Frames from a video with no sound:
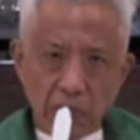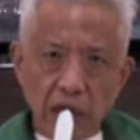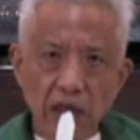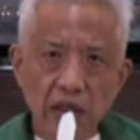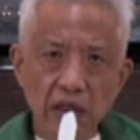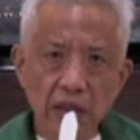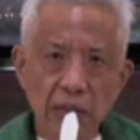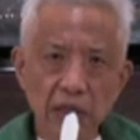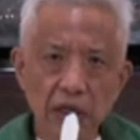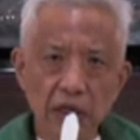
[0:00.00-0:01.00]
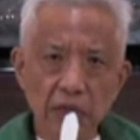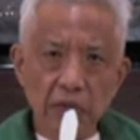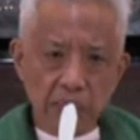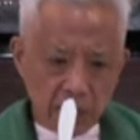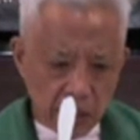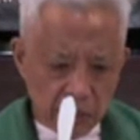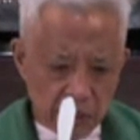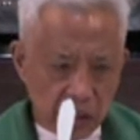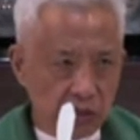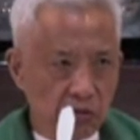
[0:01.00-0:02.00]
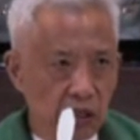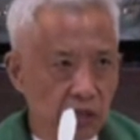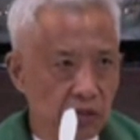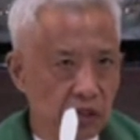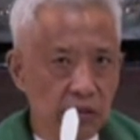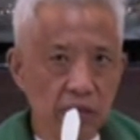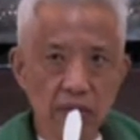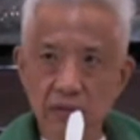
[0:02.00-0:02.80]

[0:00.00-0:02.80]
Parang hindi naman alam ng maraming katoliko ito